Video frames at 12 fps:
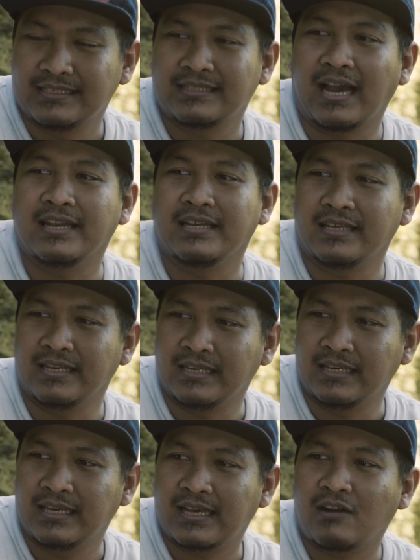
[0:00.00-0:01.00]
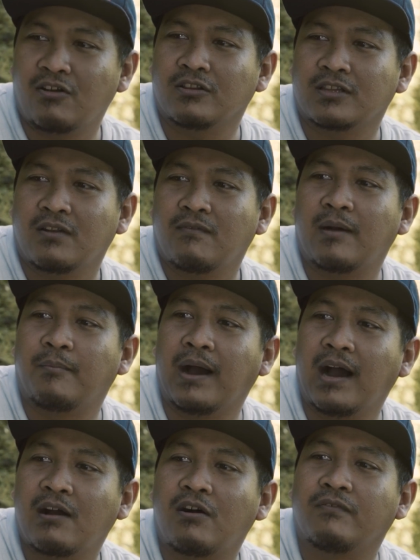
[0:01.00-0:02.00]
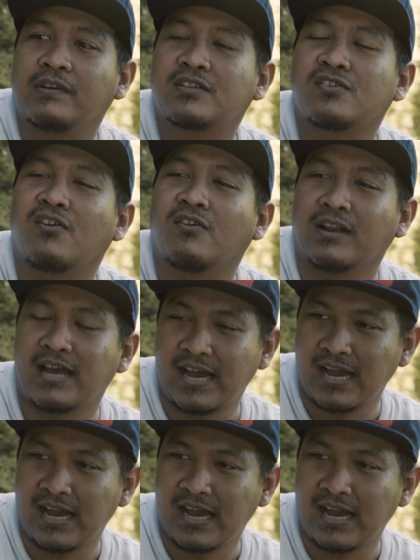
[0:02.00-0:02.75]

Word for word: Sakniki kan onten wabah Covid-19.